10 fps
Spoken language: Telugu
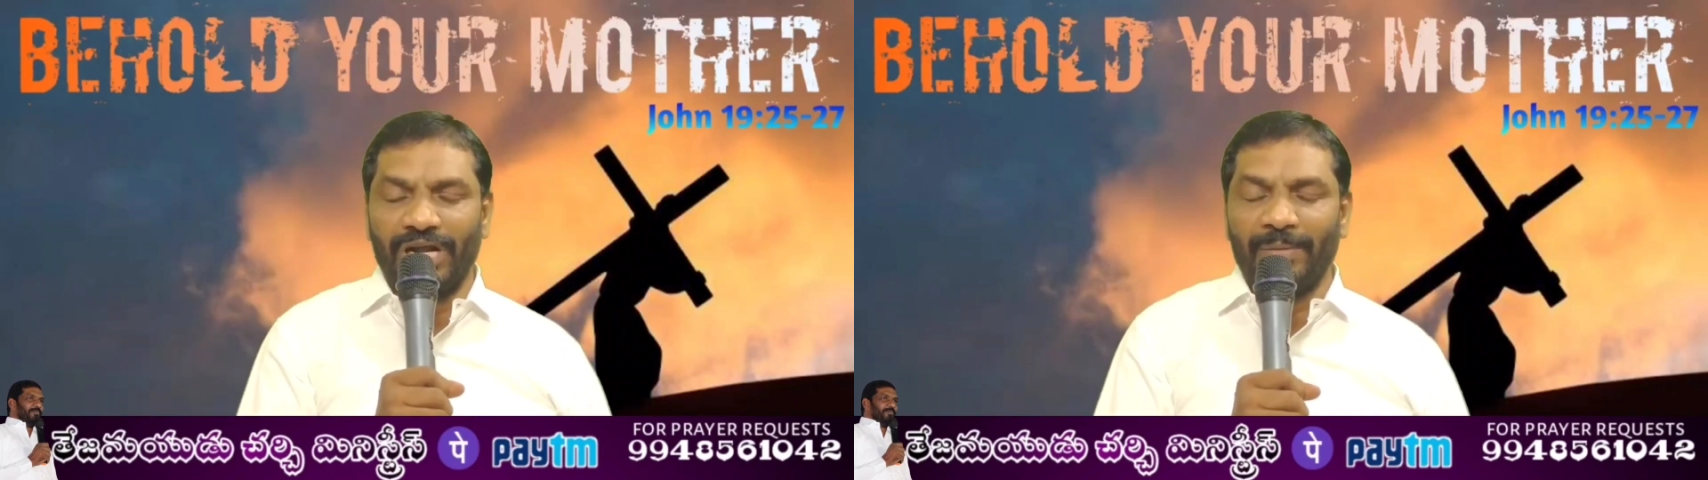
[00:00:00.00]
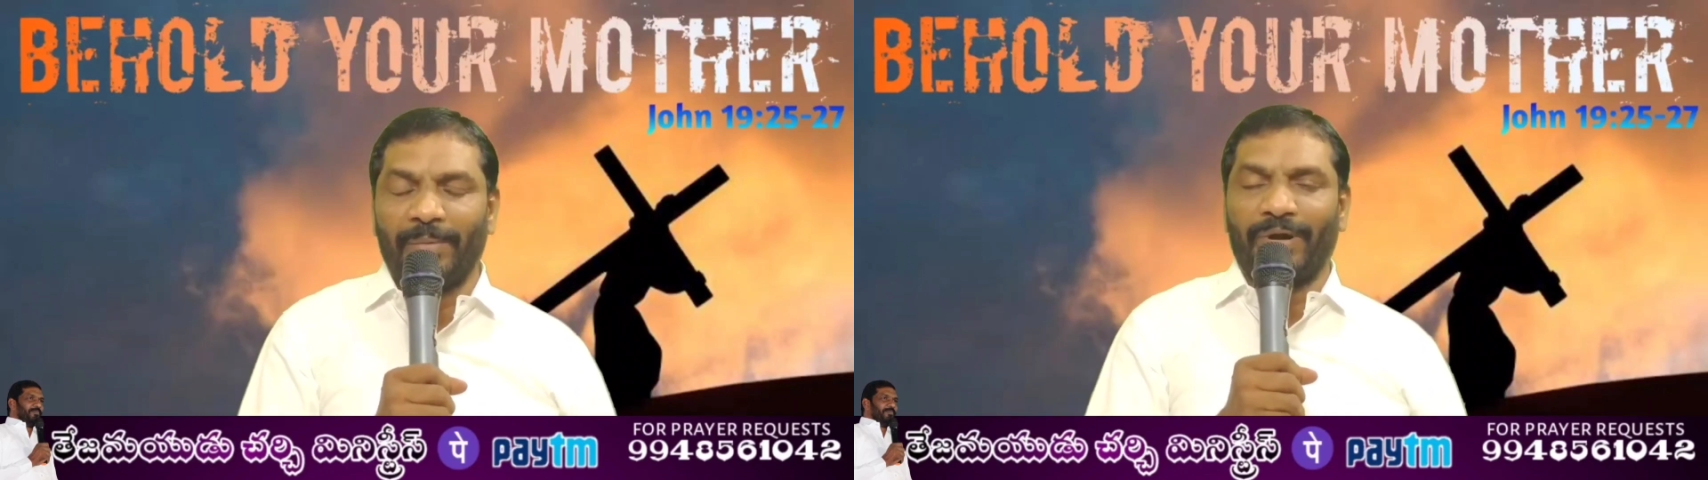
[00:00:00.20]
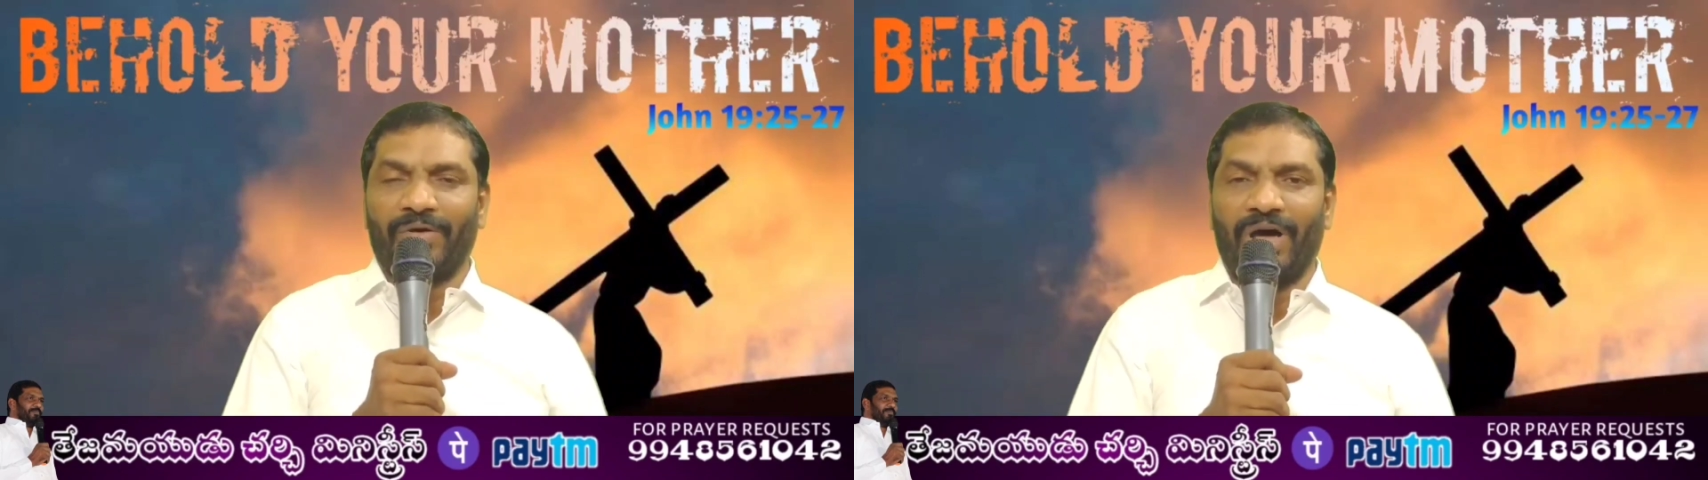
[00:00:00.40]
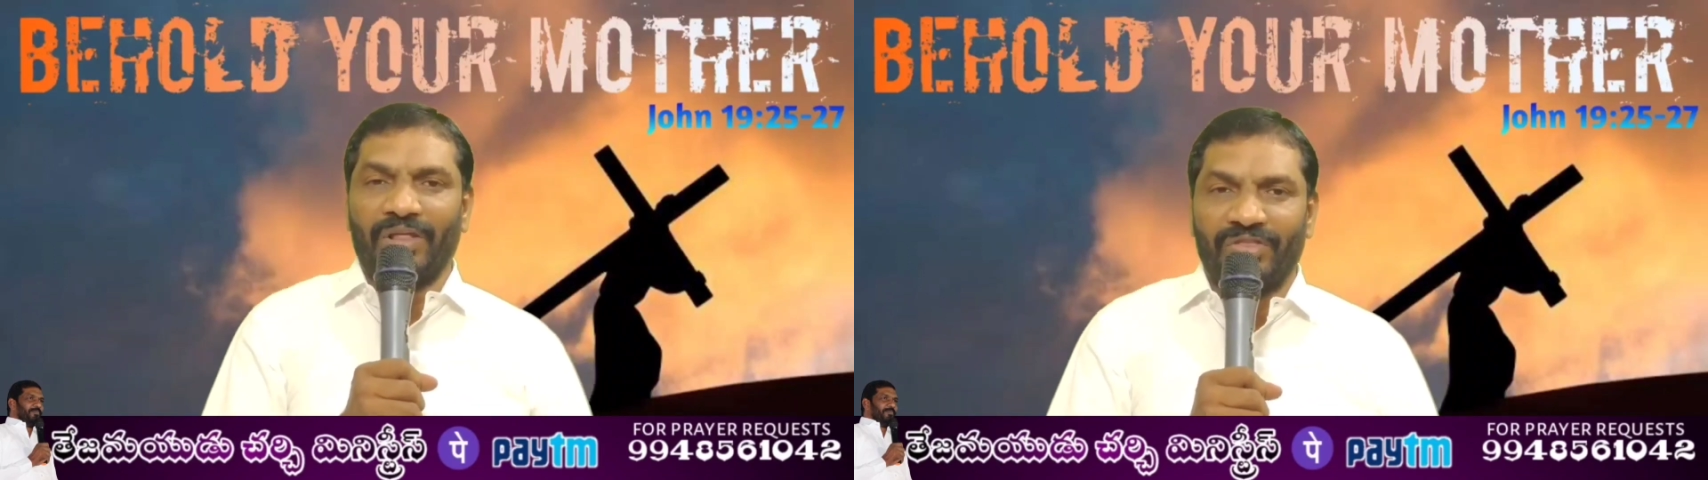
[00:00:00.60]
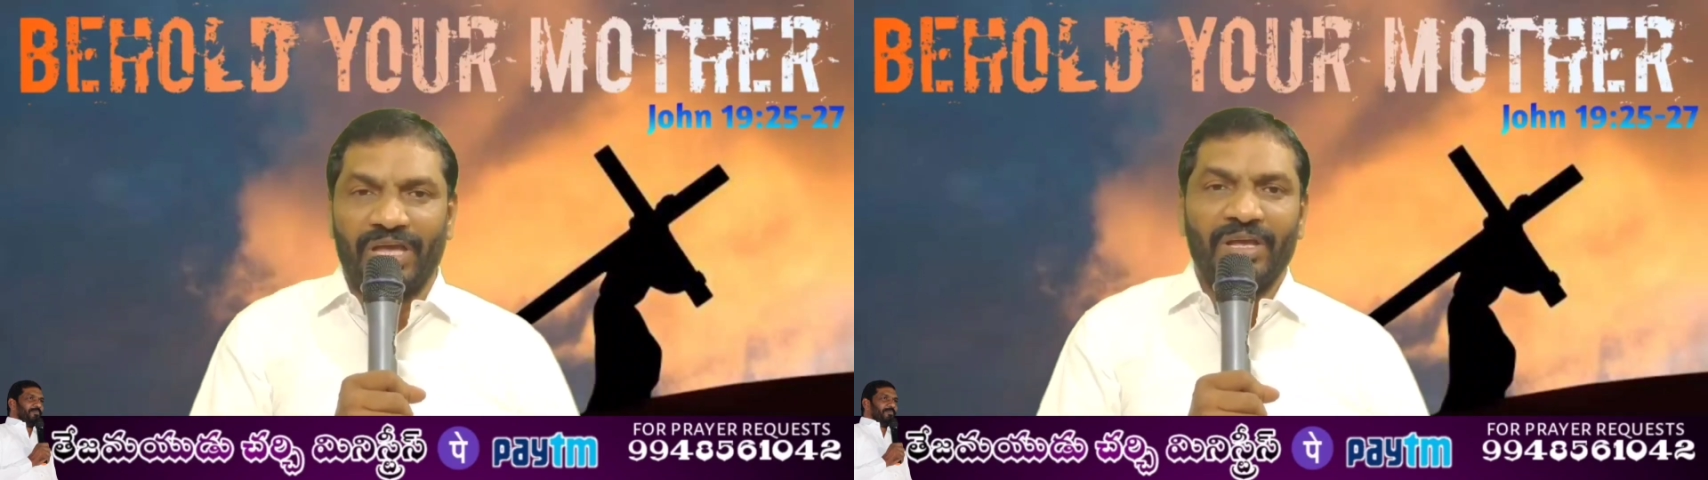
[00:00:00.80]
కూడా లేపబడ్డ
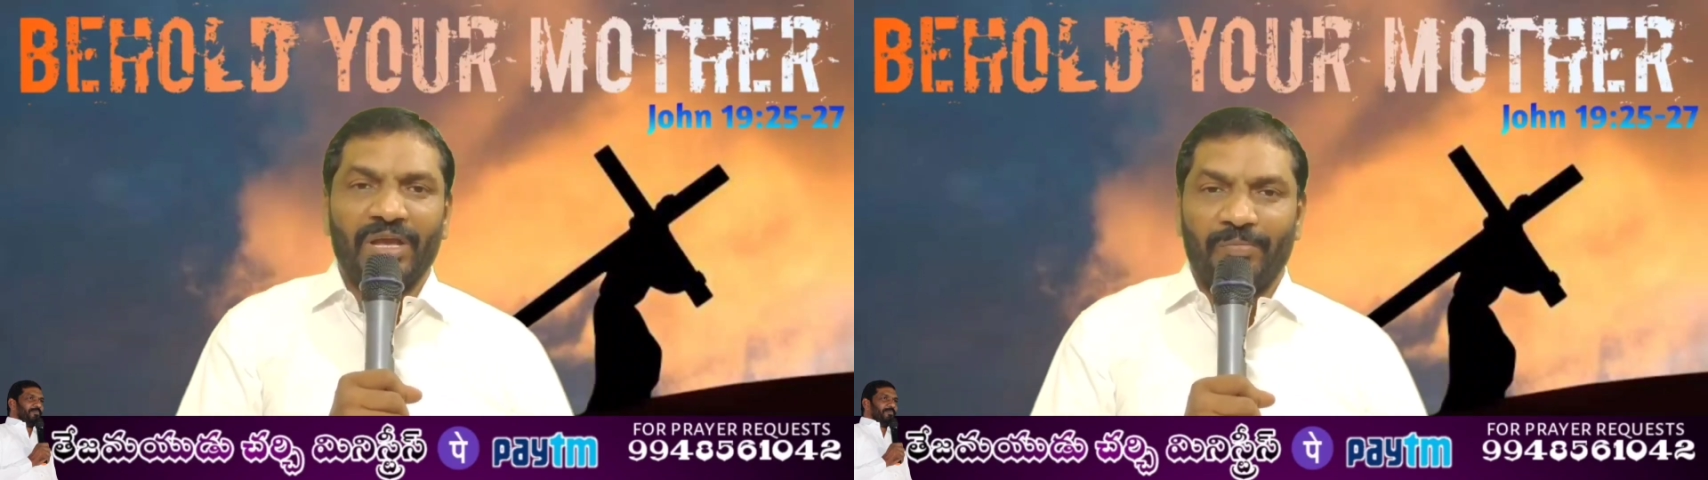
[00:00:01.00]
వారైతే